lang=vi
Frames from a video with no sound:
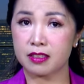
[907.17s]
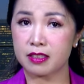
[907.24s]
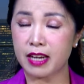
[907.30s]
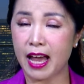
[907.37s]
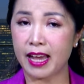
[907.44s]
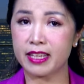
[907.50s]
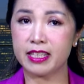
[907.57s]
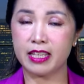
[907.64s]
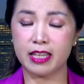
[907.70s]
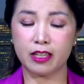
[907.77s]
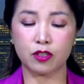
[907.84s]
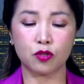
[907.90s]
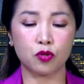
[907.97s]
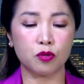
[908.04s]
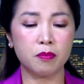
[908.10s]
đại
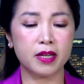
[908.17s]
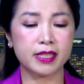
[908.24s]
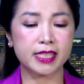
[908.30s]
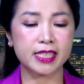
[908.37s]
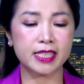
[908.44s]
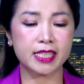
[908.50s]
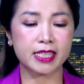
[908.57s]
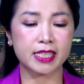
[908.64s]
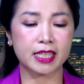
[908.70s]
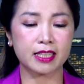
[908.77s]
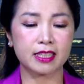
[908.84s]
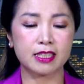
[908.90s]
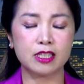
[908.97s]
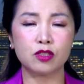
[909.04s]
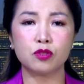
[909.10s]
diện của bên chiến dịch tranh
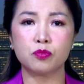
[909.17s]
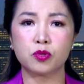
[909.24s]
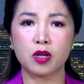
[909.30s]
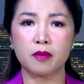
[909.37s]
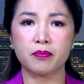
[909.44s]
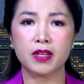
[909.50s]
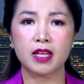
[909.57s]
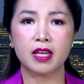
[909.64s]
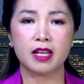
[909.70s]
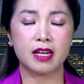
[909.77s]
cử của ông Trump